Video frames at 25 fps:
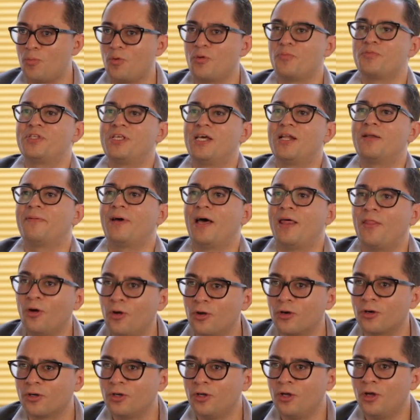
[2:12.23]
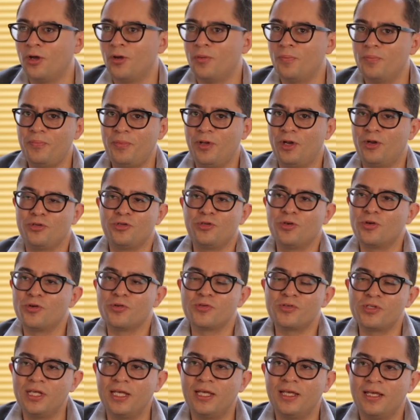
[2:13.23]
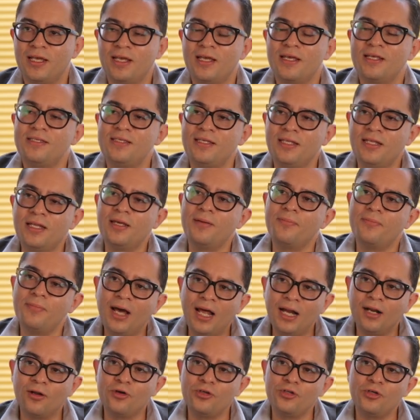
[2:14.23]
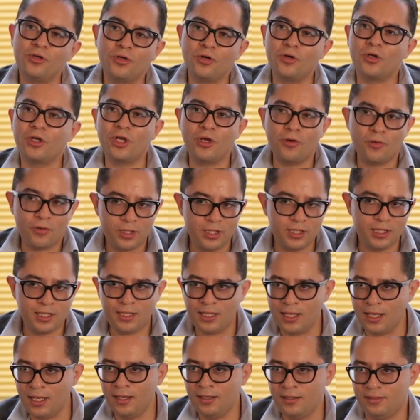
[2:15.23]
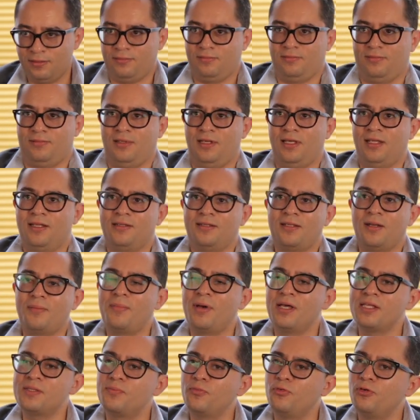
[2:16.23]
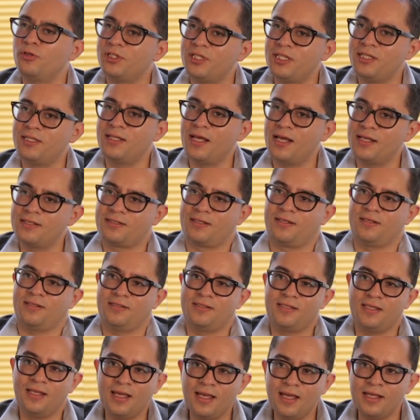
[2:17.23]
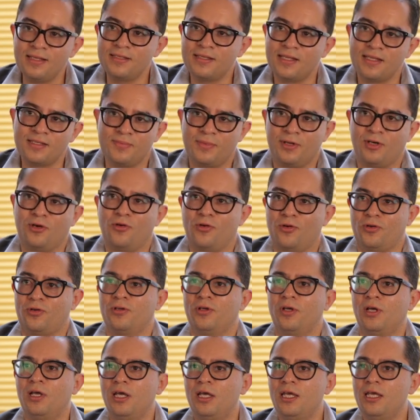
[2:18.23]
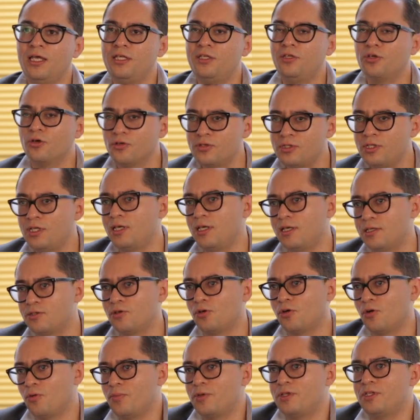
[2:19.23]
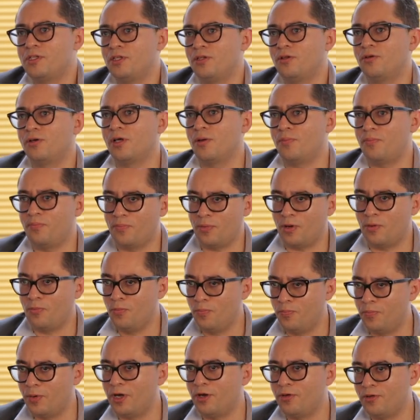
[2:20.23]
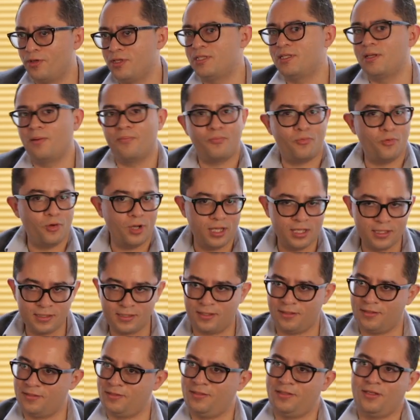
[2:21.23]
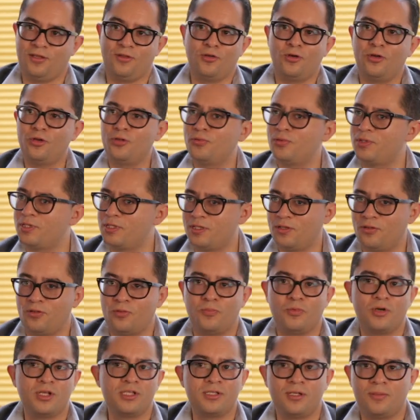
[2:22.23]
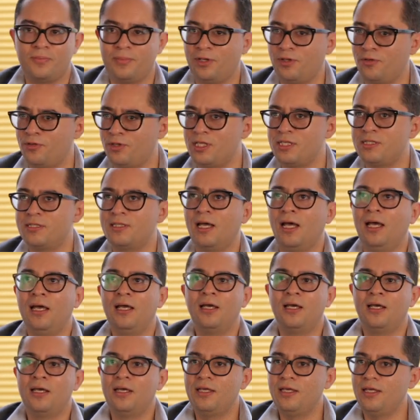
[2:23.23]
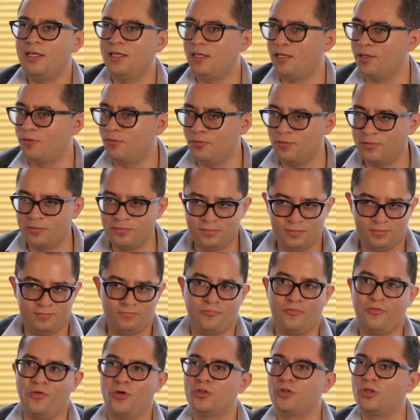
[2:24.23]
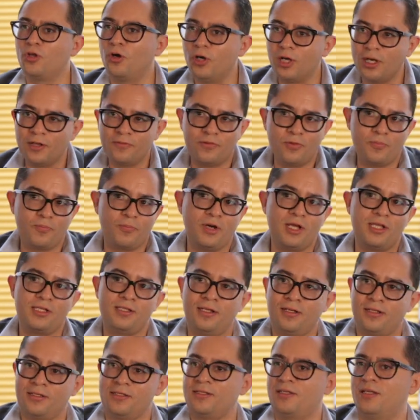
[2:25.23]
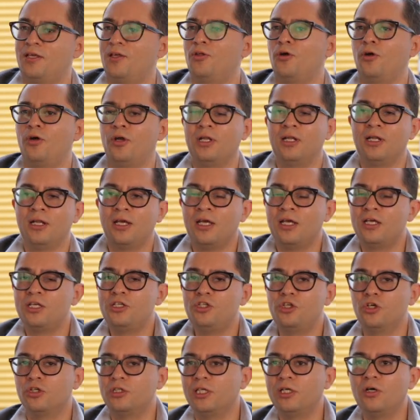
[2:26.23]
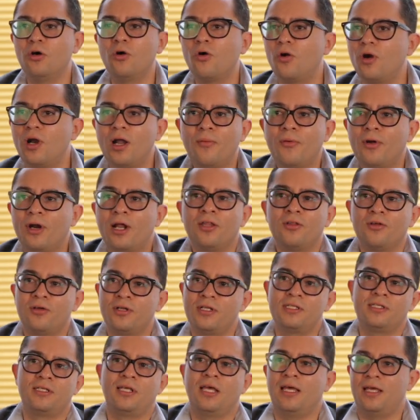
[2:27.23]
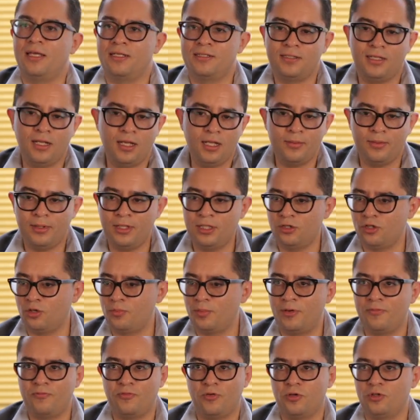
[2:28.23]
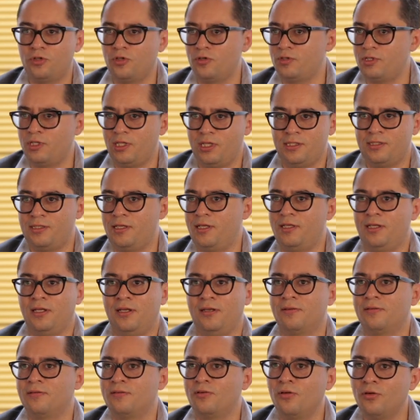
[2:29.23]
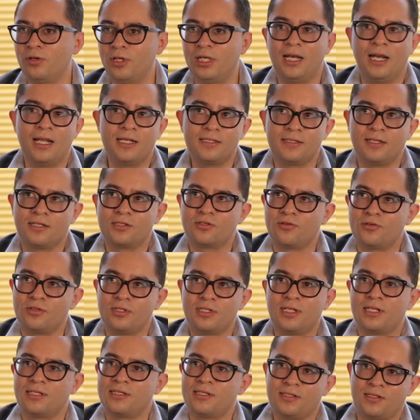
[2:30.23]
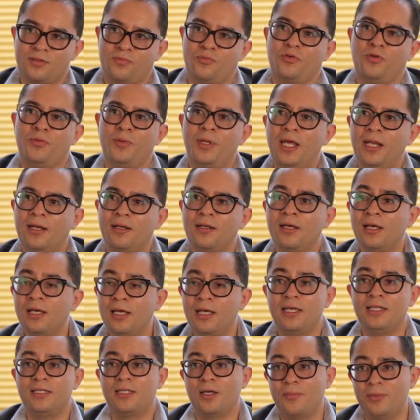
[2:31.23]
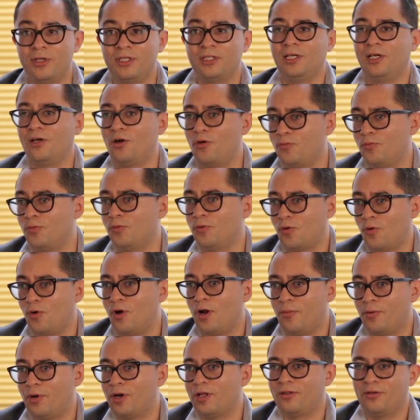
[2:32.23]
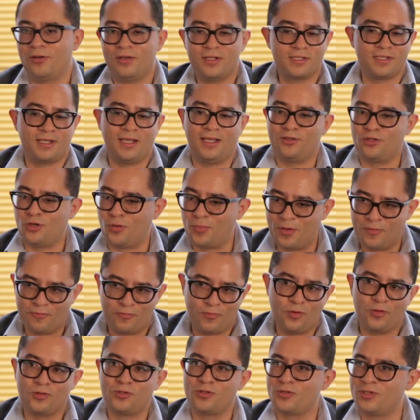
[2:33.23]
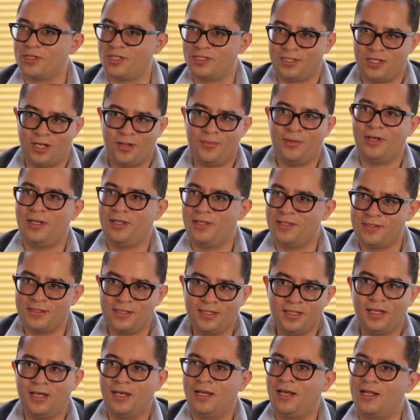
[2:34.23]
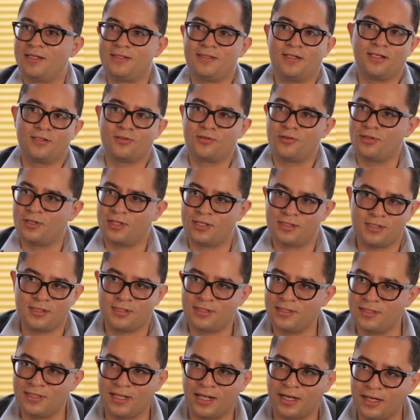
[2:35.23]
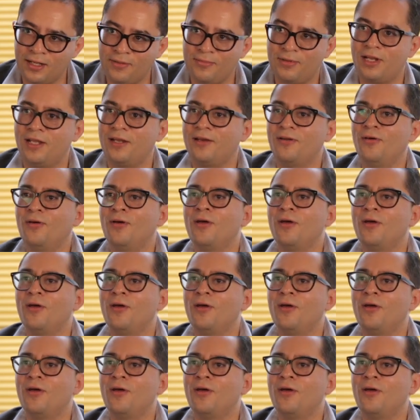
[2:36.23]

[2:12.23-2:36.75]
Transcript: observador, pero yo no sé. Sin embargo, yo creo que hoy día, entre más multitask seas, es mejor. Y yo sí estoy convencido que un periodista puede ser diseñador y un diseñador puede ser periodista y un fotógrafo puede ser diseñador. Yo tengo colaboradores que escriben, toman fotos y diseñan. Y las tres cosas las hacen muy bien. Y también tengo colaboradores que toman fotos, escriben y diseñan y las tres cosas las hacen terrible.